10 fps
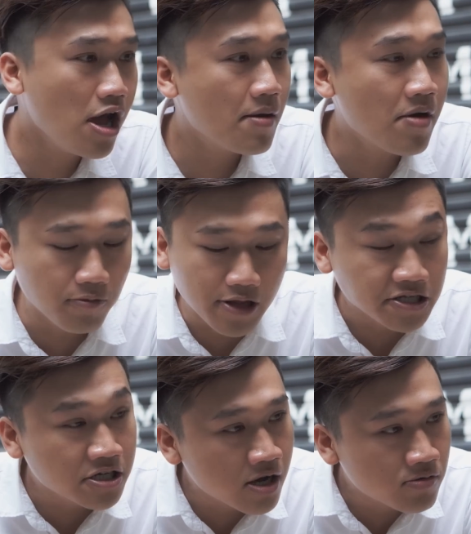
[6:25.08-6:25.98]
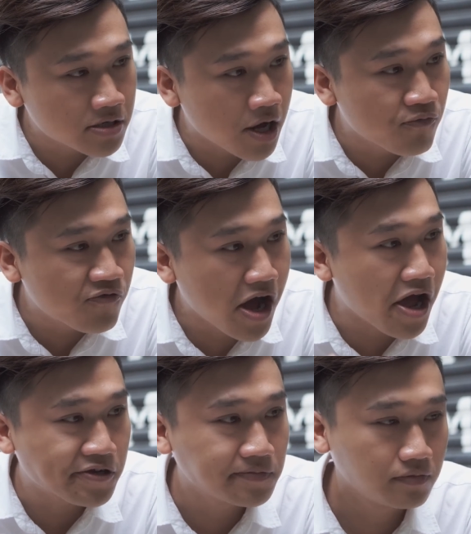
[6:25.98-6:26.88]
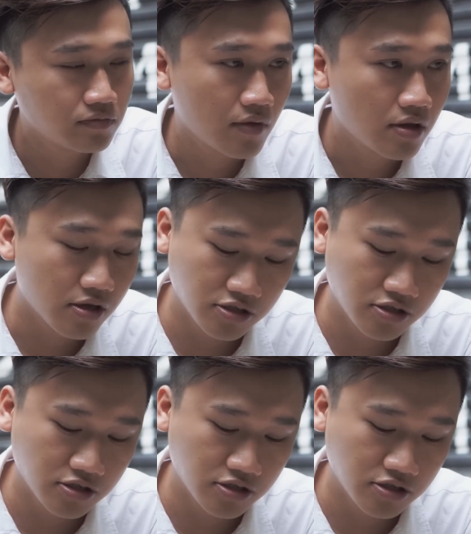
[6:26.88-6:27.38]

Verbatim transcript: Có, em học là sân khấu kịch Hồng Vân. À